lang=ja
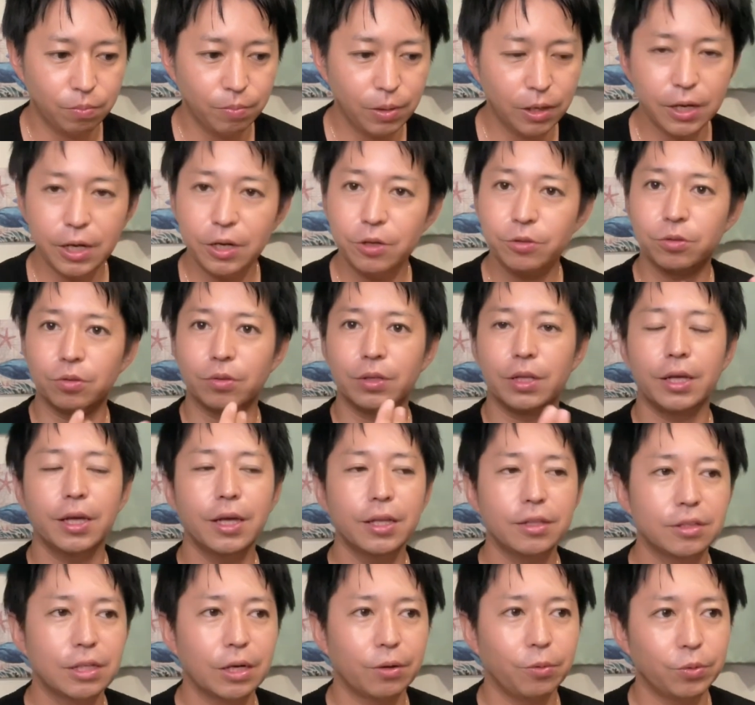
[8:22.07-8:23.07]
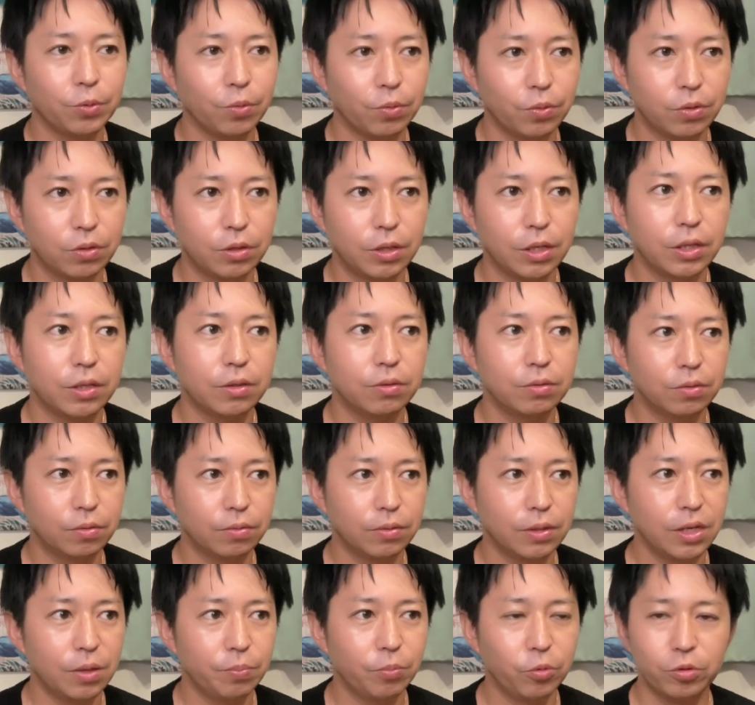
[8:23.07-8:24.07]
まあ、彼女と出会ったことっていうの
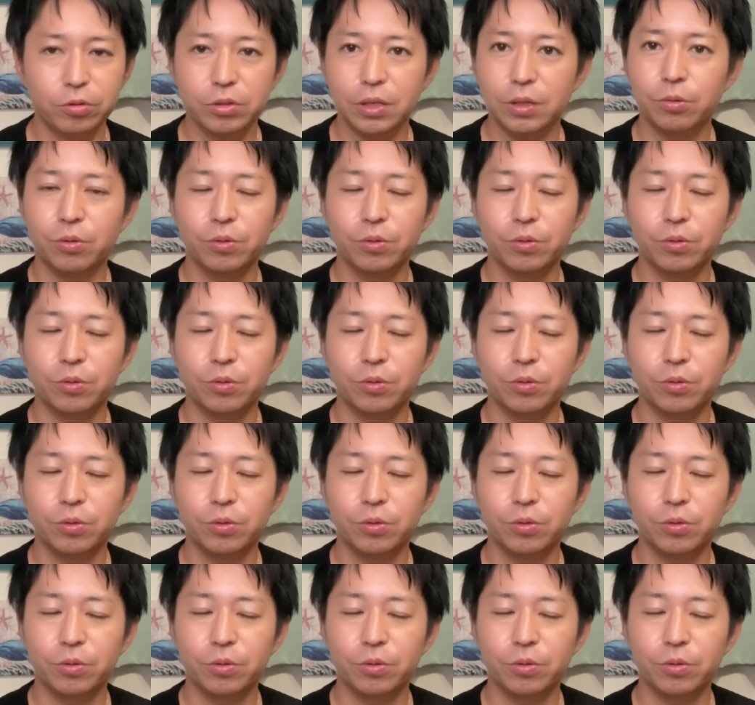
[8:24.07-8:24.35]
で僕は